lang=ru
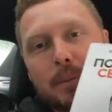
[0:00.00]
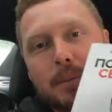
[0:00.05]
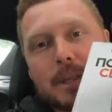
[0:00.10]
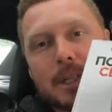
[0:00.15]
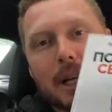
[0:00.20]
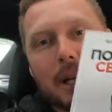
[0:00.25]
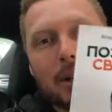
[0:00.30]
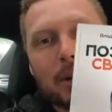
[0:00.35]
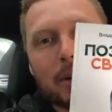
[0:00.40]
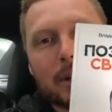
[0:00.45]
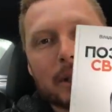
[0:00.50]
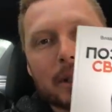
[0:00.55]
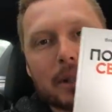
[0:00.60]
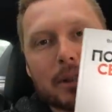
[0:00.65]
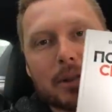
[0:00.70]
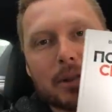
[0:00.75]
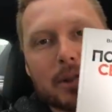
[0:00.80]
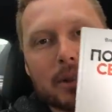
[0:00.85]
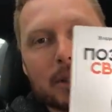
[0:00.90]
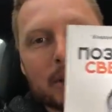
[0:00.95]
абсолютно,
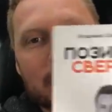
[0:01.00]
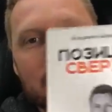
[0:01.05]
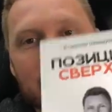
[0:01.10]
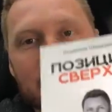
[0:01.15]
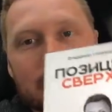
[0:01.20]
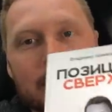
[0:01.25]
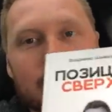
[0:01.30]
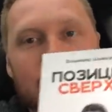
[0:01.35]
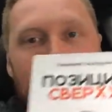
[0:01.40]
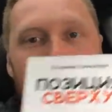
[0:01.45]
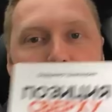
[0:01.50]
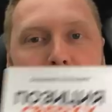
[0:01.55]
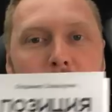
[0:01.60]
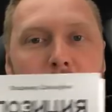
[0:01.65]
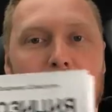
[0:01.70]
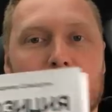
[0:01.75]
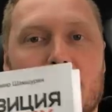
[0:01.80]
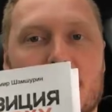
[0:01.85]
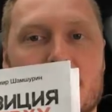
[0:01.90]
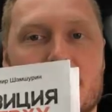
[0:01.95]
то есть, э,
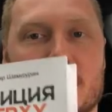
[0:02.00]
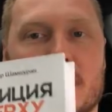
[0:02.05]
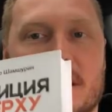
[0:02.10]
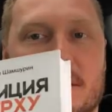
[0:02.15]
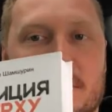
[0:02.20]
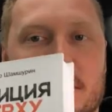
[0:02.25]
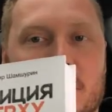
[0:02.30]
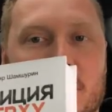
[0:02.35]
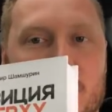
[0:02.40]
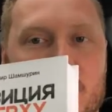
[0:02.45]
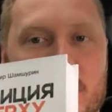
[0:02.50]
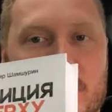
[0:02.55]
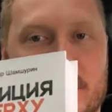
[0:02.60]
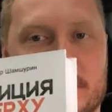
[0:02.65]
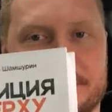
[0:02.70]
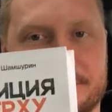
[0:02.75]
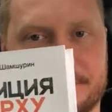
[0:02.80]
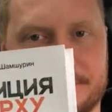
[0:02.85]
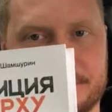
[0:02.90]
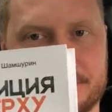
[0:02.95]
просто разные
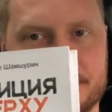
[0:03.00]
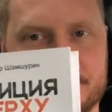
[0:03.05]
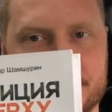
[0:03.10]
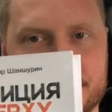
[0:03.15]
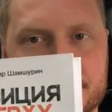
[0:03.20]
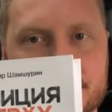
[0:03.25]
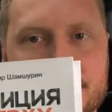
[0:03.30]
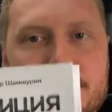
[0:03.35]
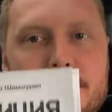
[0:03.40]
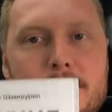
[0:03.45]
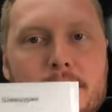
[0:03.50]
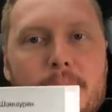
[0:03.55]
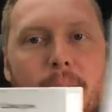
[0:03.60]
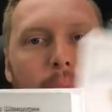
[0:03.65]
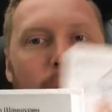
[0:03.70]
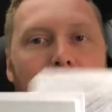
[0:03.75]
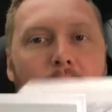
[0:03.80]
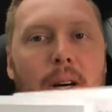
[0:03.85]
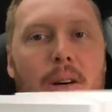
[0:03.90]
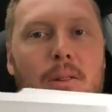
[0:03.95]
обложки.
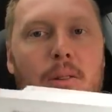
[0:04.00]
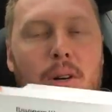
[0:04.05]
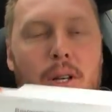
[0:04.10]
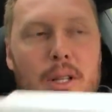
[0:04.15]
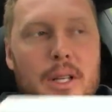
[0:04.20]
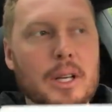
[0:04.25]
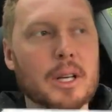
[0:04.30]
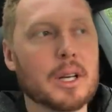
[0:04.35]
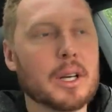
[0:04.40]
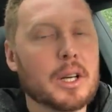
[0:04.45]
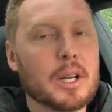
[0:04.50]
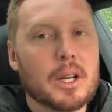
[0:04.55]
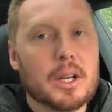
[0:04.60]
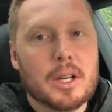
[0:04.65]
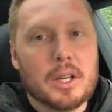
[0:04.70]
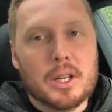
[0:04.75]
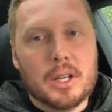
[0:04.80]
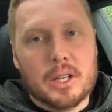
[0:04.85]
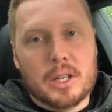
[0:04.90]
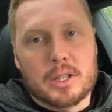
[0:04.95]
Вот.
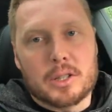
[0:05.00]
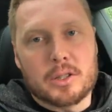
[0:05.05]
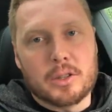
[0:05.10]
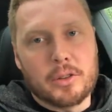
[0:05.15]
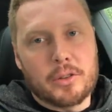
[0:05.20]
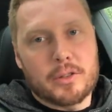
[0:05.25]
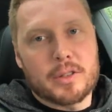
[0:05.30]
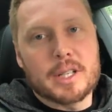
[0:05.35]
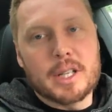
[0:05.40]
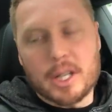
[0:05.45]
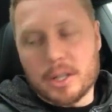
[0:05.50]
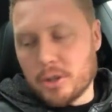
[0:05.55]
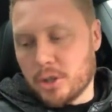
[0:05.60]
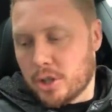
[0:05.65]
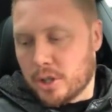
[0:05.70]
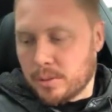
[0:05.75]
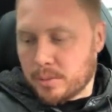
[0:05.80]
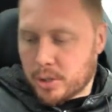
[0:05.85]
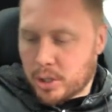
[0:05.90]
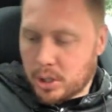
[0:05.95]
Суть в
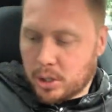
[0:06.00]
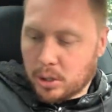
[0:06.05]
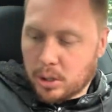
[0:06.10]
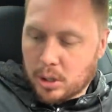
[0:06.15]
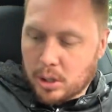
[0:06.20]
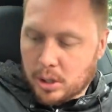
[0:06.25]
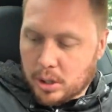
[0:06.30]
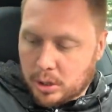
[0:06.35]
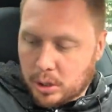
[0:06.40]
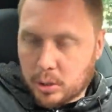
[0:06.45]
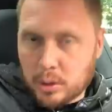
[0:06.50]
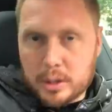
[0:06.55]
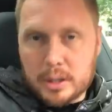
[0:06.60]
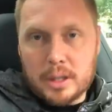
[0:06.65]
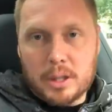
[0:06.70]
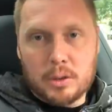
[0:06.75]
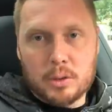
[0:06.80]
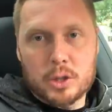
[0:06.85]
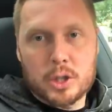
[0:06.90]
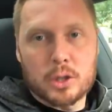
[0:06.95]
следующем, что
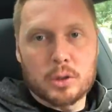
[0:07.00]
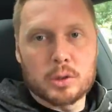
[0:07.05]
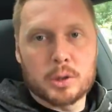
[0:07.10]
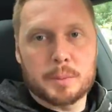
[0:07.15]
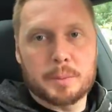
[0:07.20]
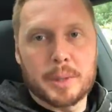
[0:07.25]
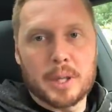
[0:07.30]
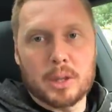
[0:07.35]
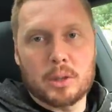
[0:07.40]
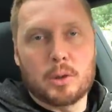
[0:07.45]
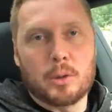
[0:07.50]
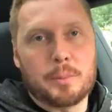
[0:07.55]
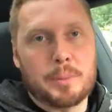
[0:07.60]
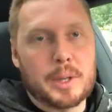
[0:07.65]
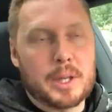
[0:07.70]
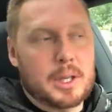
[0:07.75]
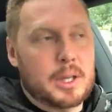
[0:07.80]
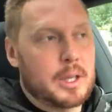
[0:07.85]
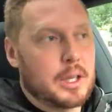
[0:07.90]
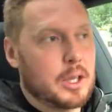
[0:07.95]
кто-то уже успел
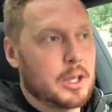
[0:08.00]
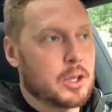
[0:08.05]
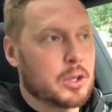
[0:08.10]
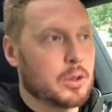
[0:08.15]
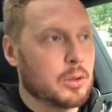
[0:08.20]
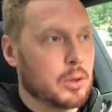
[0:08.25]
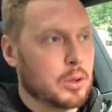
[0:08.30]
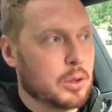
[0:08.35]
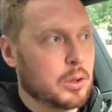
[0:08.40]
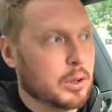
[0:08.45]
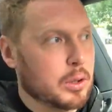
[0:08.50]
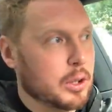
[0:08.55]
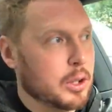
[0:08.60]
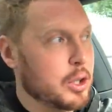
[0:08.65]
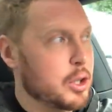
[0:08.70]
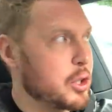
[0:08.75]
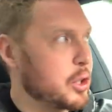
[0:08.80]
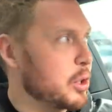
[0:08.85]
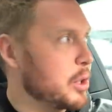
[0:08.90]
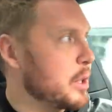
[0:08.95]
купить книжку, кто-то
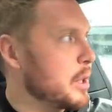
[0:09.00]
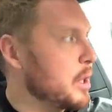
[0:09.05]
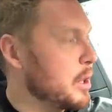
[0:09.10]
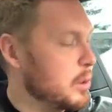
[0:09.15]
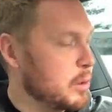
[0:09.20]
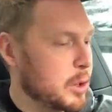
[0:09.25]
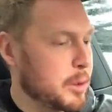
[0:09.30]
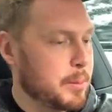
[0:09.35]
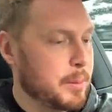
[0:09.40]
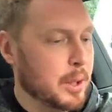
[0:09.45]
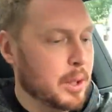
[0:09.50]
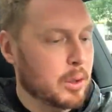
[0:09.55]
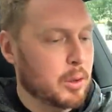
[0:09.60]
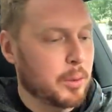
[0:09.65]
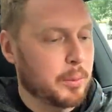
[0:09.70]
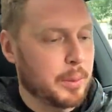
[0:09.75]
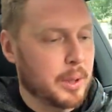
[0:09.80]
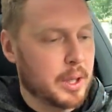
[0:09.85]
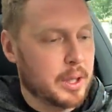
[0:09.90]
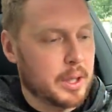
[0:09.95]
еще не успел
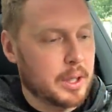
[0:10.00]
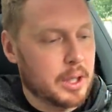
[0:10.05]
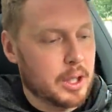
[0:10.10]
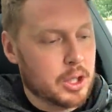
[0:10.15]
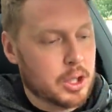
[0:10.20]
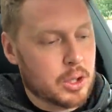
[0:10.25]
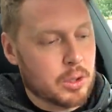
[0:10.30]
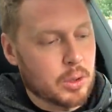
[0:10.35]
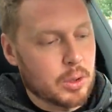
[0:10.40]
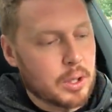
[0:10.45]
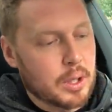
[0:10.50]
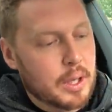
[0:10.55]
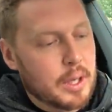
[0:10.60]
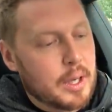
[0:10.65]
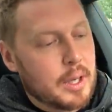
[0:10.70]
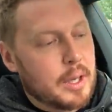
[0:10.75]
купить книжку.